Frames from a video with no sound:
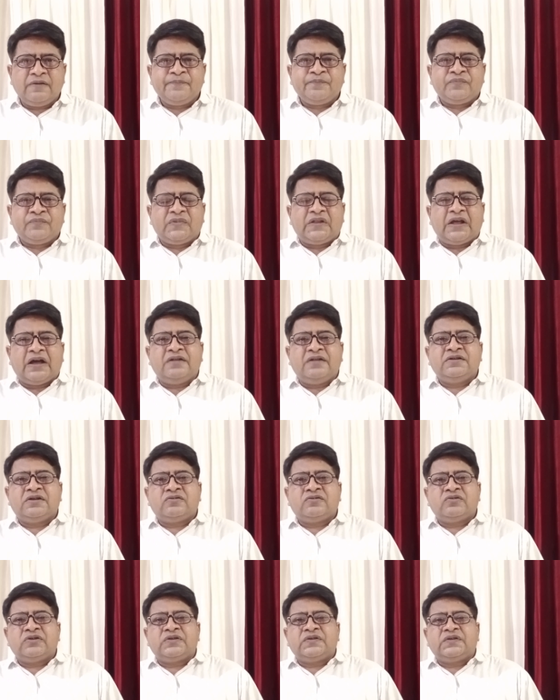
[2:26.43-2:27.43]
ध्यान
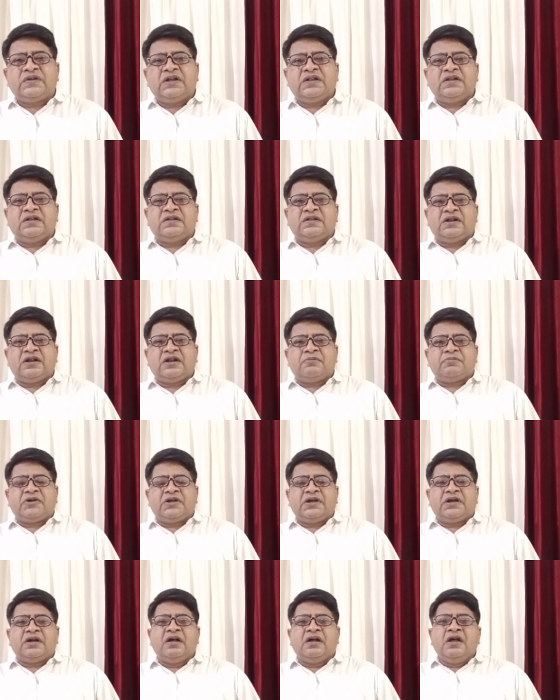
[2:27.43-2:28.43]
जरूरत से ज्यादा देना
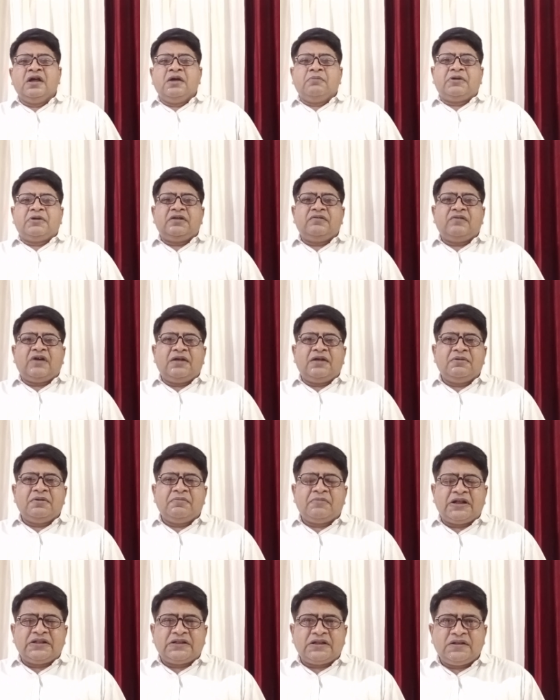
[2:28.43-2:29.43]
पड़ेगा परिवार में
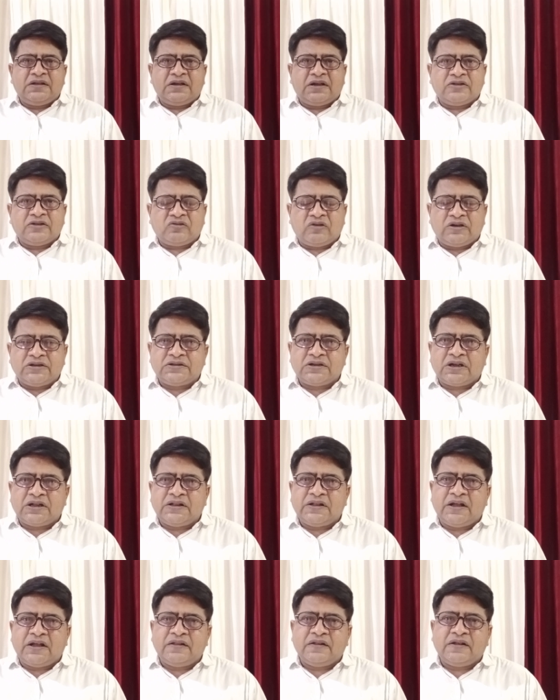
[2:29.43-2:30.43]
माता जी का स्वास्थ्य का
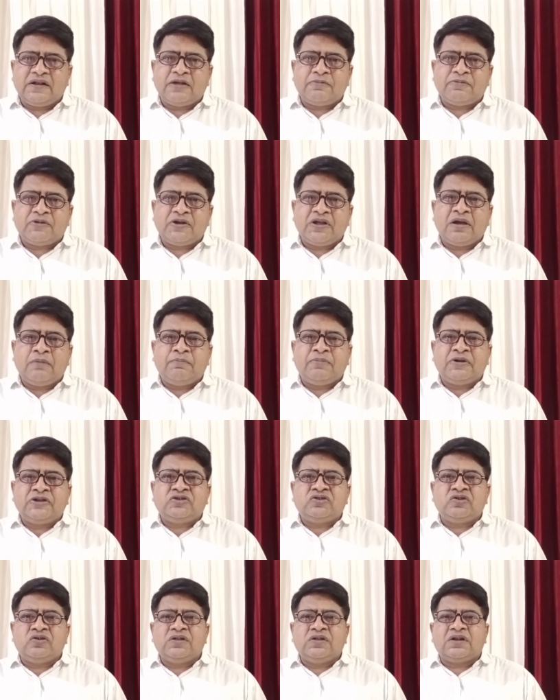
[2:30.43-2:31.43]
ध्यान देना पड़ेगा
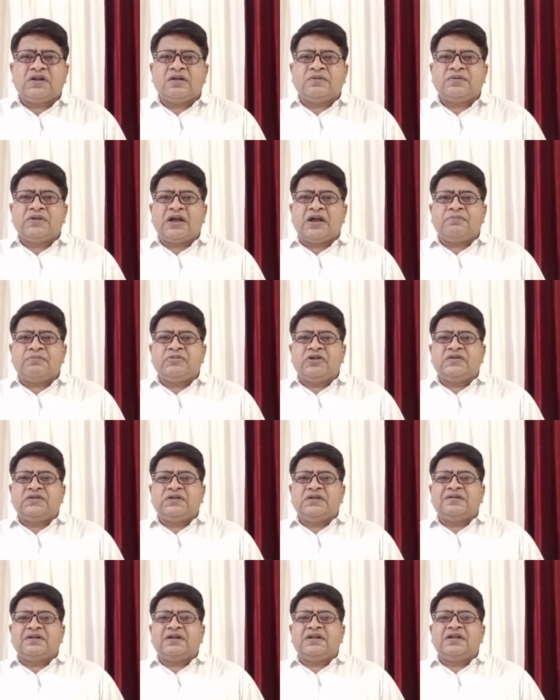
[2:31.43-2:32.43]
बच्चों की तरफ से आप
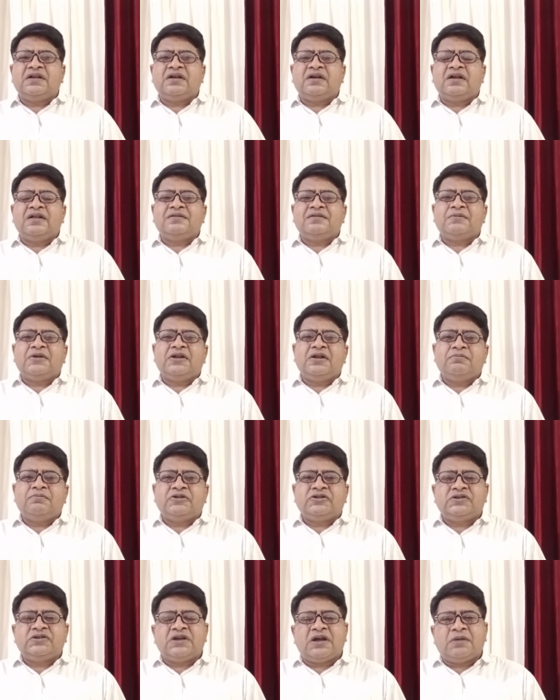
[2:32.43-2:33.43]
निश्चिंत रहिएगा इस महीने
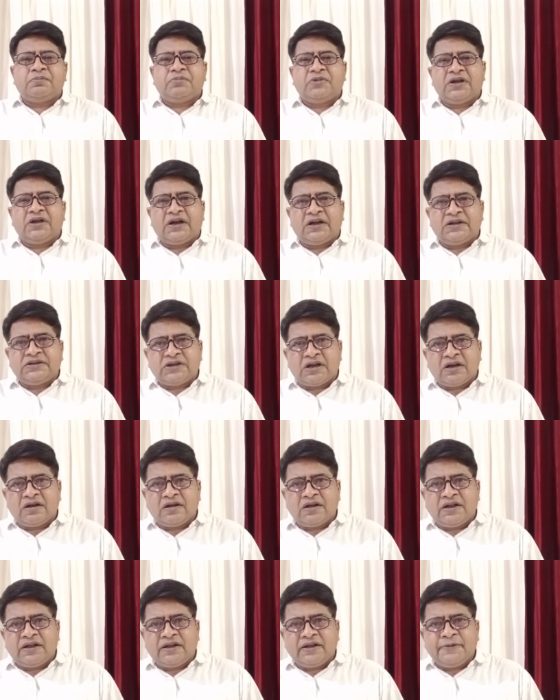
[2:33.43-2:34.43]
बच्चे आपके अच्छा
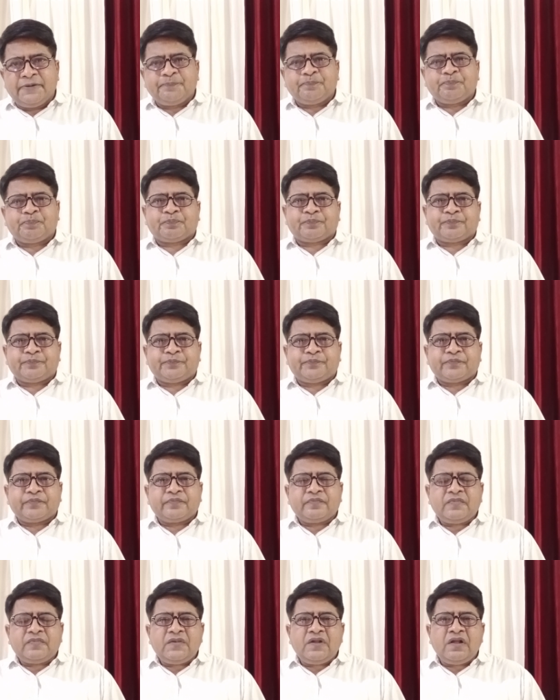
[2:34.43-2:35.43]
करेंगे
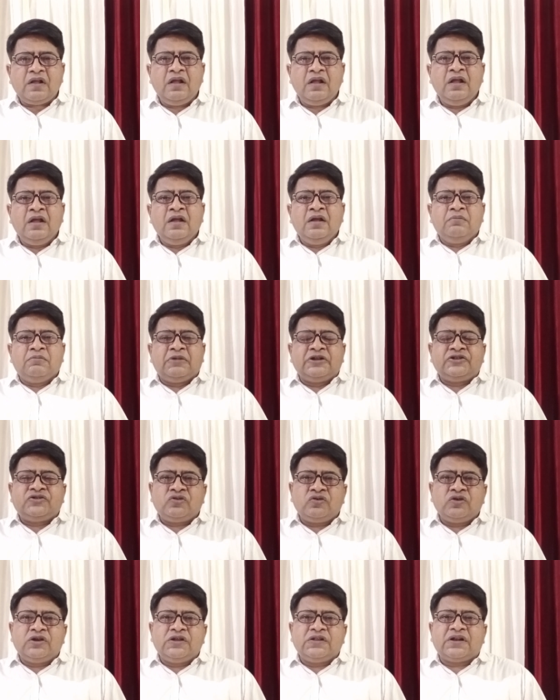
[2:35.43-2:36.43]

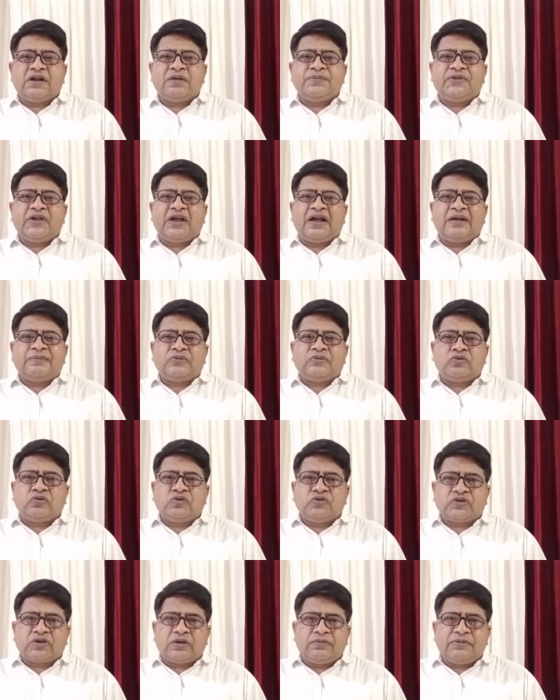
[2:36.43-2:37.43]
बच्चों की तरफ से आपको
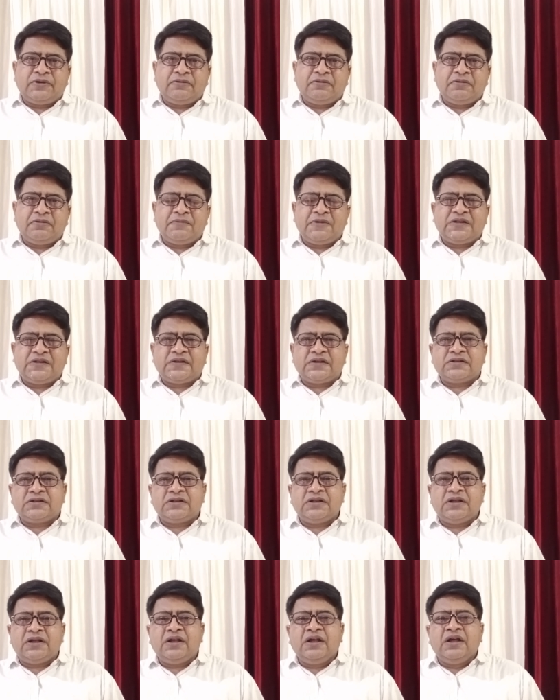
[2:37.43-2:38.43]
खुशखबरी भी मिल
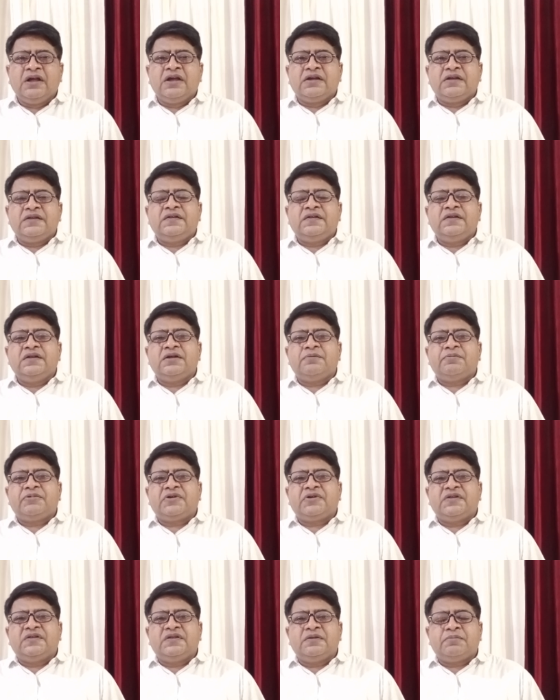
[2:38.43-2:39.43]
सकती है किसी न
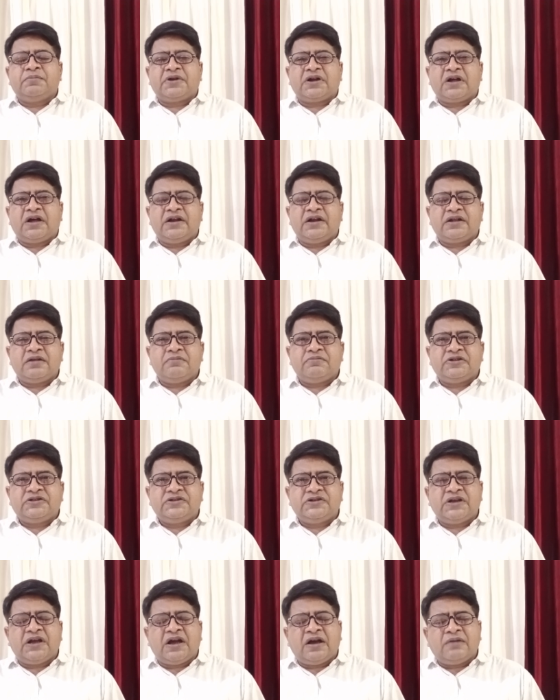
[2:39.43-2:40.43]
किसी प्रकार के
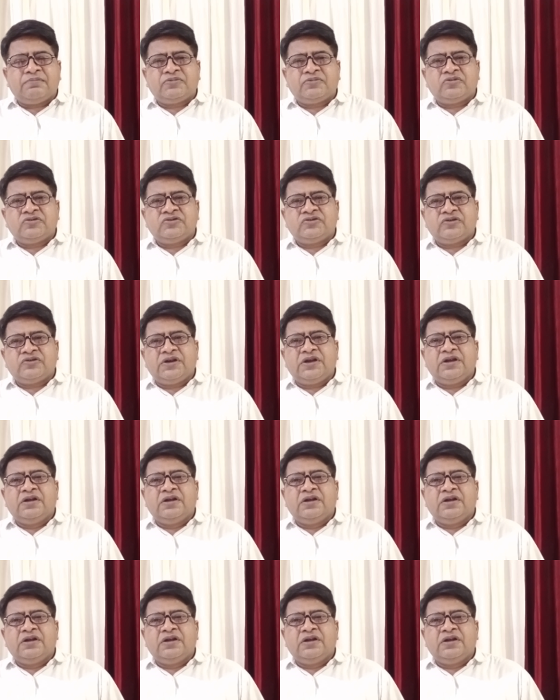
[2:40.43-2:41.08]
बच्चे आपको जो है